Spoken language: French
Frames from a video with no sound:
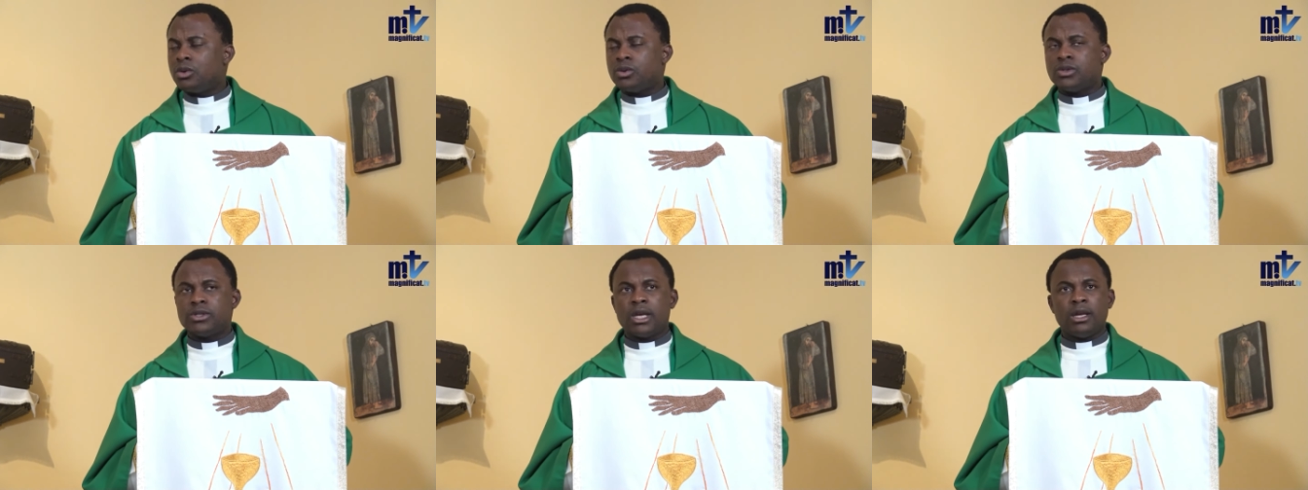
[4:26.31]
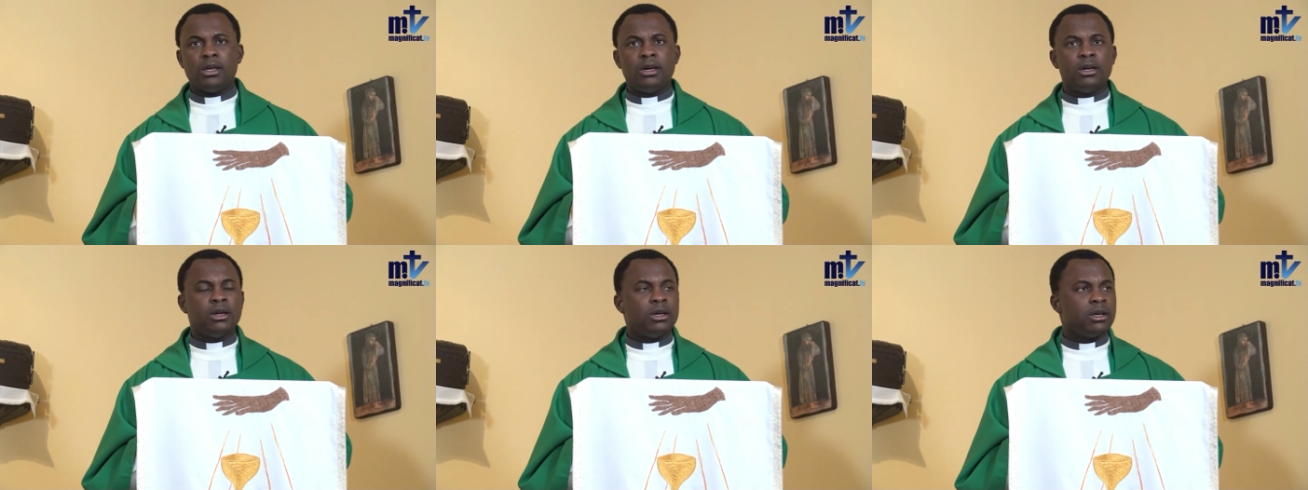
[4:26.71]

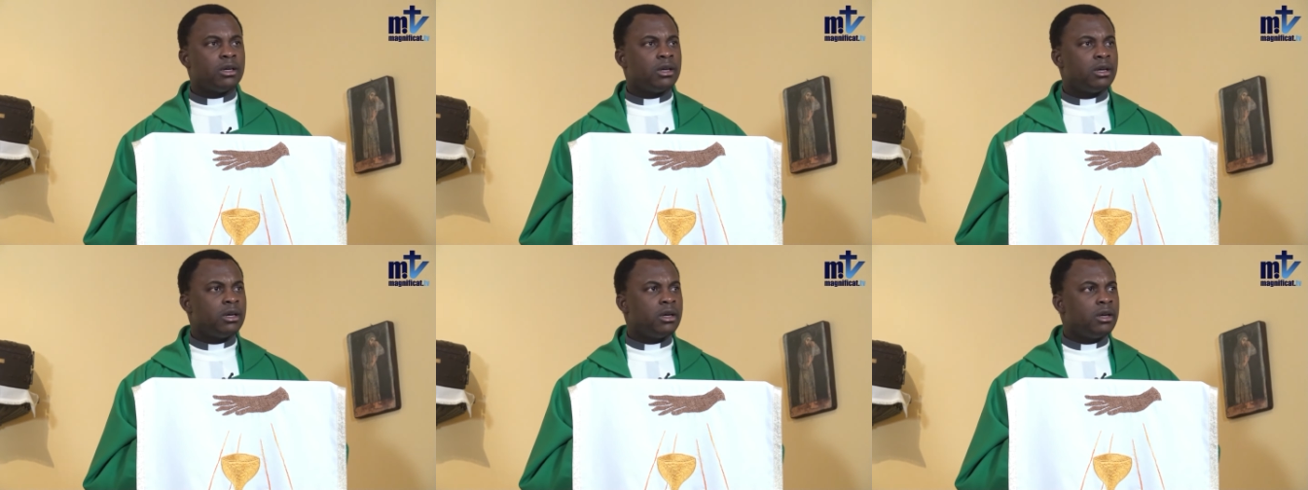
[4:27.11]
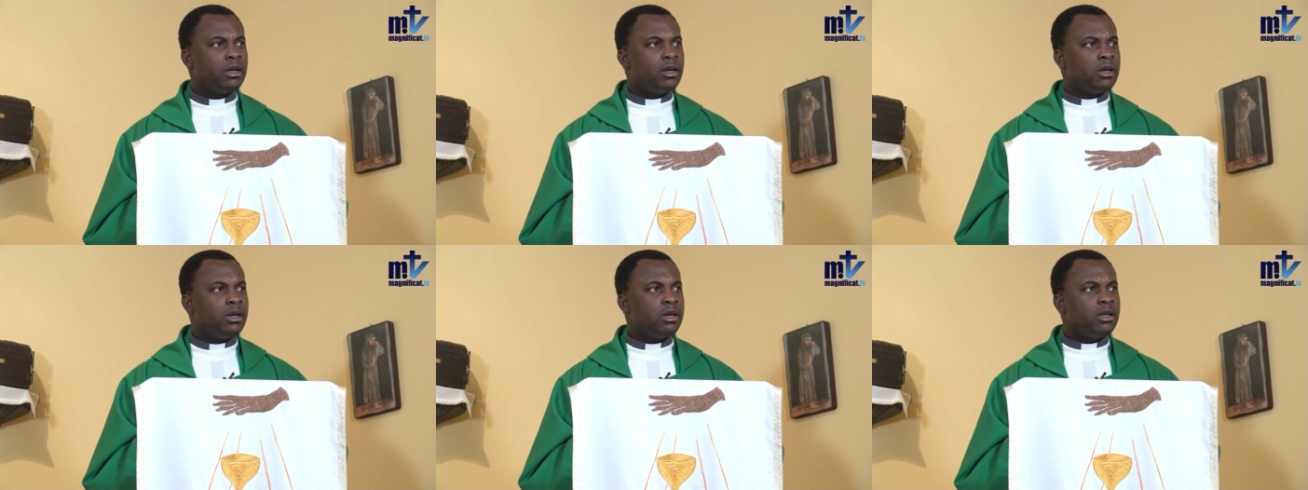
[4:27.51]
Seigneur
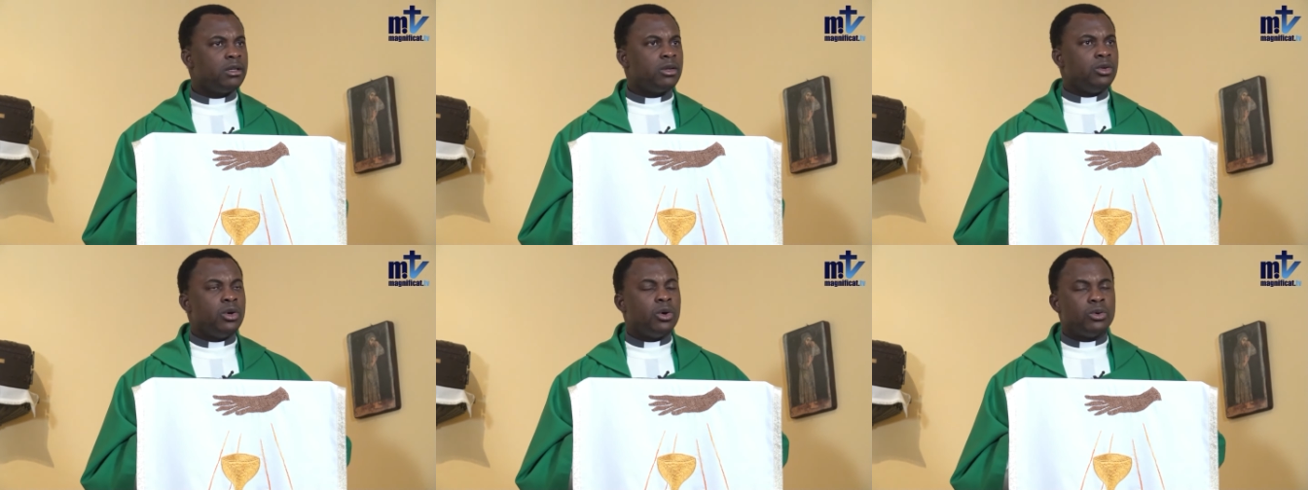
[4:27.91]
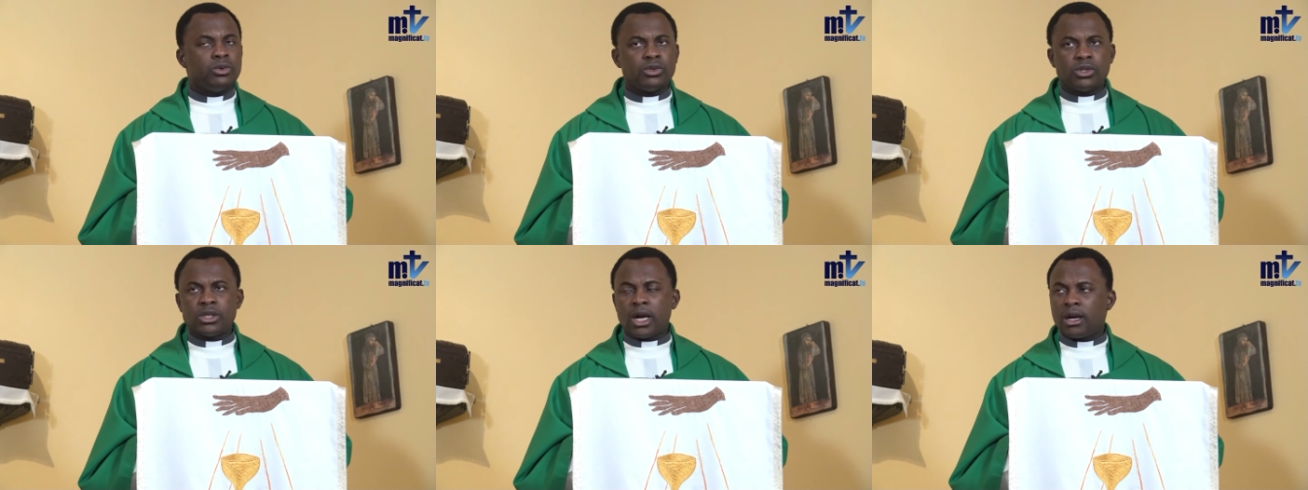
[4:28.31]
te donne
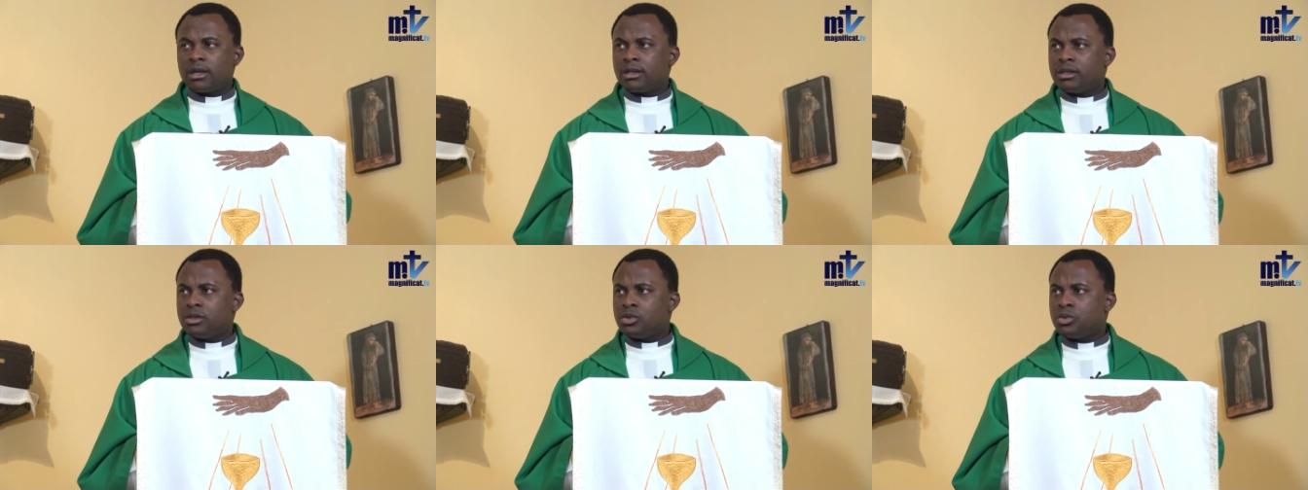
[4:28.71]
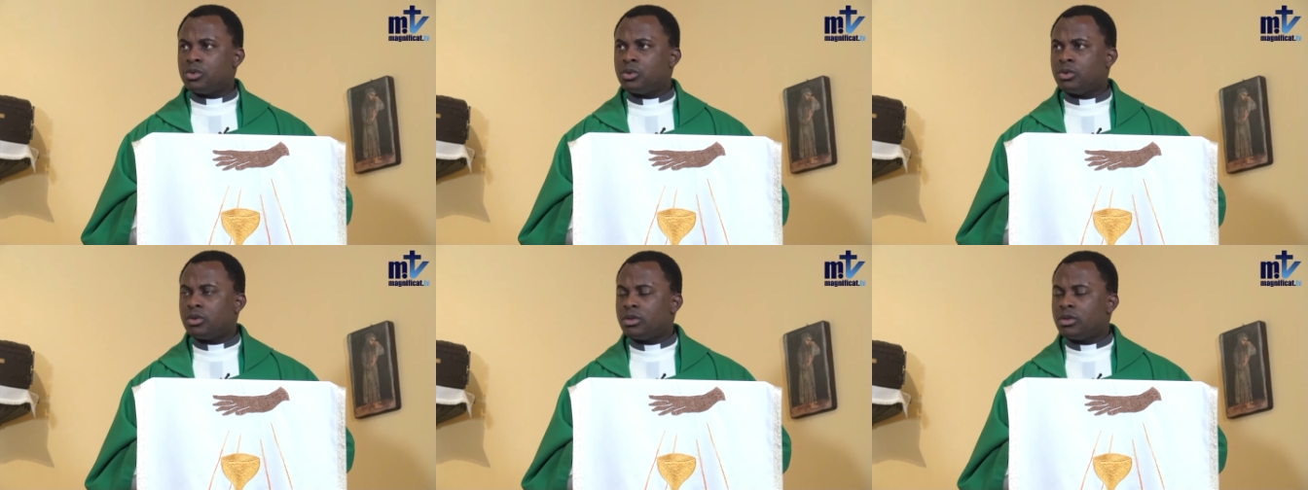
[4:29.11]
chaque jour.